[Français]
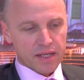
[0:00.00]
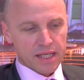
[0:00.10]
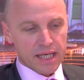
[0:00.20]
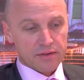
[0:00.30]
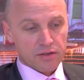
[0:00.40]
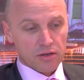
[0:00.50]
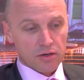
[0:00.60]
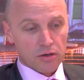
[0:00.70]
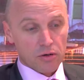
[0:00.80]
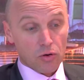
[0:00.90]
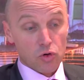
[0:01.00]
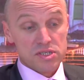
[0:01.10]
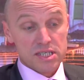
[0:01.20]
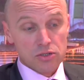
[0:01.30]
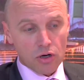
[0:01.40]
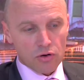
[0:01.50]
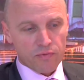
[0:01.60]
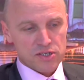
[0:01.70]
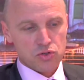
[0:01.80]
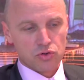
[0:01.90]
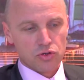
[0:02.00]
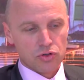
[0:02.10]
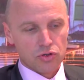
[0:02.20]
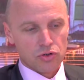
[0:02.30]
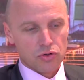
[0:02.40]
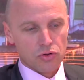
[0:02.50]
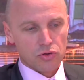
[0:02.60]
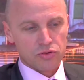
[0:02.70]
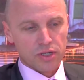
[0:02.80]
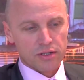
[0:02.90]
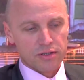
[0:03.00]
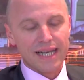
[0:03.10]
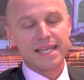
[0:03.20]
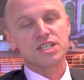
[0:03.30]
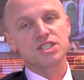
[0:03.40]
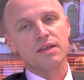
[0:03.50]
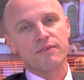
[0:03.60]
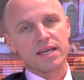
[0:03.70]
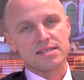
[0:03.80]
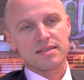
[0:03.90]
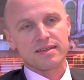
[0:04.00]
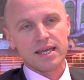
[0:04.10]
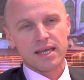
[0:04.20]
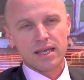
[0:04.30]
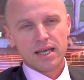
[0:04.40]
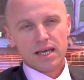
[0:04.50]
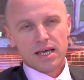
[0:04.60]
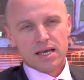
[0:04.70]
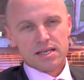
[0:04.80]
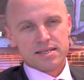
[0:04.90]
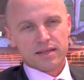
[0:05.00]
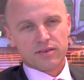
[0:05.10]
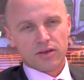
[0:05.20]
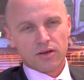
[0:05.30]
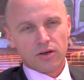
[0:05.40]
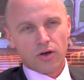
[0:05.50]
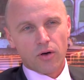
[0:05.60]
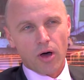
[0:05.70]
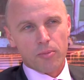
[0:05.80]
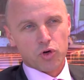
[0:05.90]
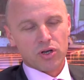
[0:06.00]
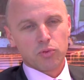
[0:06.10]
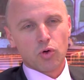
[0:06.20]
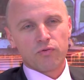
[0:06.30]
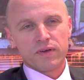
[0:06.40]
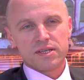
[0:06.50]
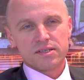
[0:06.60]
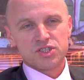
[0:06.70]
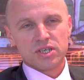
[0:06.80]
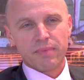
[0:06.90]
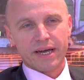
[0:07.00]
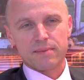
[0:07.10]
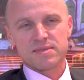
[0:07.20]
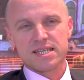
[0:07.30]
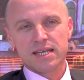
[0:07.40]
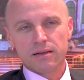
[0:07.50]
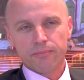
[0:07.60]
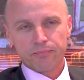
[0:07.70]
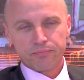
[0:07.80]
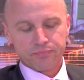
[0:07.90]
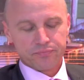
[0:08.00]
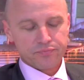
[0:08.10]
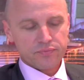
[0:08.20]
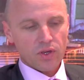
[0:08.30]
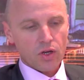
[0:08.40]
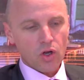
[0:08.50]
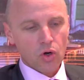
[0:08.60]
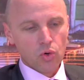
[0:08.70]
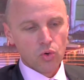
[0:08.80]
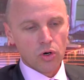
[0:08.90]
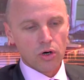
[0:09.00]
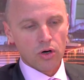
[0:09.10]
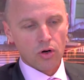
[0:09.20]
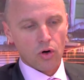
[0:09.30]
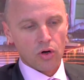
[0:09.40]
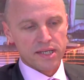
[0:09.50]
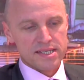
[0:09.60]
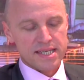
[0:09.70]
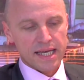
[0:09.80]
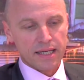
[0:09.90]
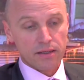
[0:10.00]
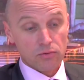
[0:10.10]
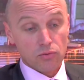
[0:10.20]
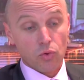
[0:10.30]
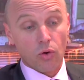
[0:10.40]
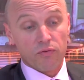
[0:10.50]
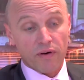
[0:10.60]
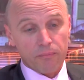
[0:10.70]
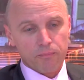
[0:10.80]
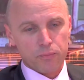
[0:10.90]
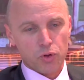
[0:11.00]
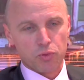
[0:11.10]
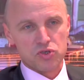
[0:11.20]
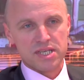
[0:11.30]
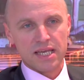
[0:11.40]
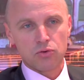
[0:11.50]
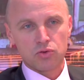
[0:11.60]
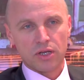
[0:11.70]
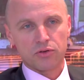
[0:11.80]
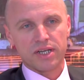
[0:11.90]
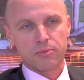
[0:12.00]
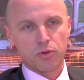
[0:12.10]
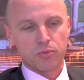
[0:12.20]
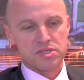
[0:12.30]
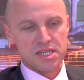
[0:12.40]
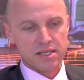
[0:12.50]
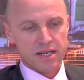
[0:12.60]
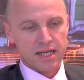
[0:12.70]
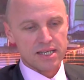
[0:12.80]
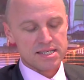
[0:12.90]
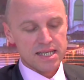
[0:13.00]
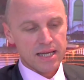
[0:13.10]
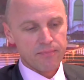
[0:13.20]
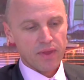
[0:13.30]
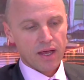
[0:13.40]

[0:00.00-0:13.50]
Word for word: qui est aussi dans la façon de l'énergie d'efficacité. C'est un programme qu'on fait chez Maghreb Steel, où euh, on essaye, où on va proposer, où on est en train de proposer, de réaliser